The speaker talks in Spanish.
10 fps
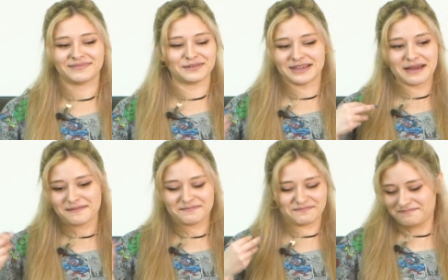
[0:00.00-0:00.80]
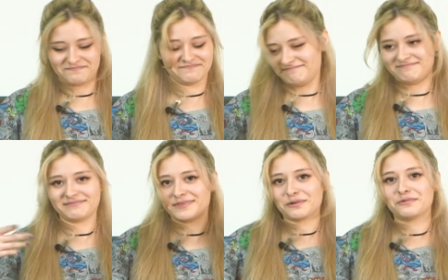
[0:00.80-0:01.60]
o sea,
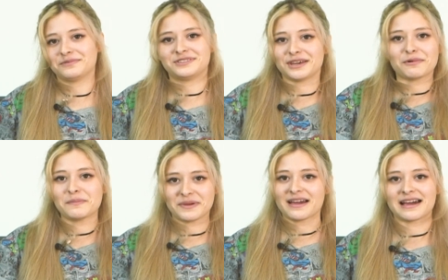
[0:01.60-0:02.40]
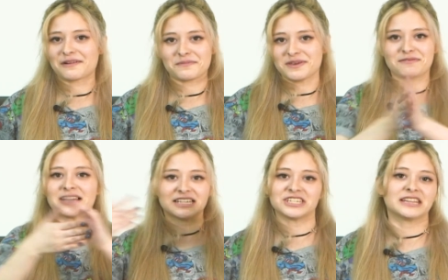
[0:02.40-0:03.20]
JYP agarró y me dio una
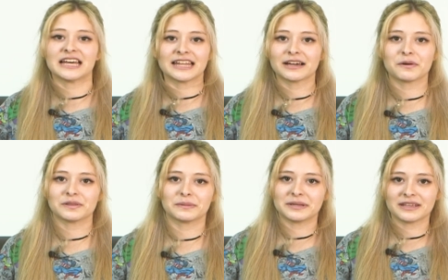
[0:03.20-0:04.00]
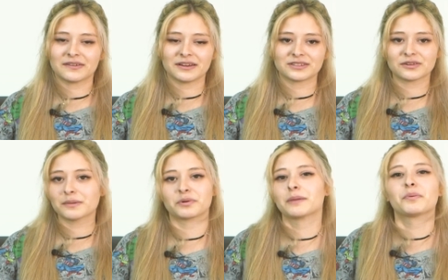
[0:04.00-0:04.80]
cachetada cuando me dijo eso,
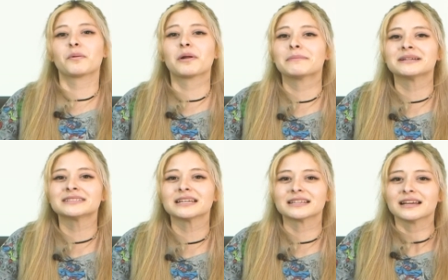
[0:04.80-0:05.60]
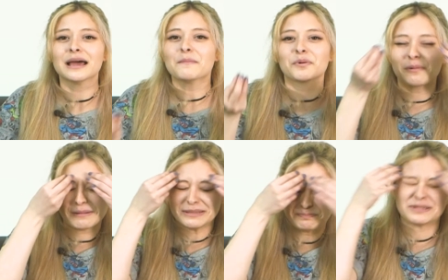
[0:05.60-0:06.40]
que porque problemas de
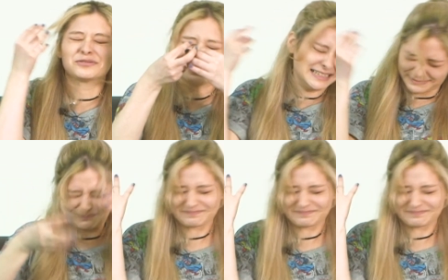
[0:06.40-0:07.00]
problemas personales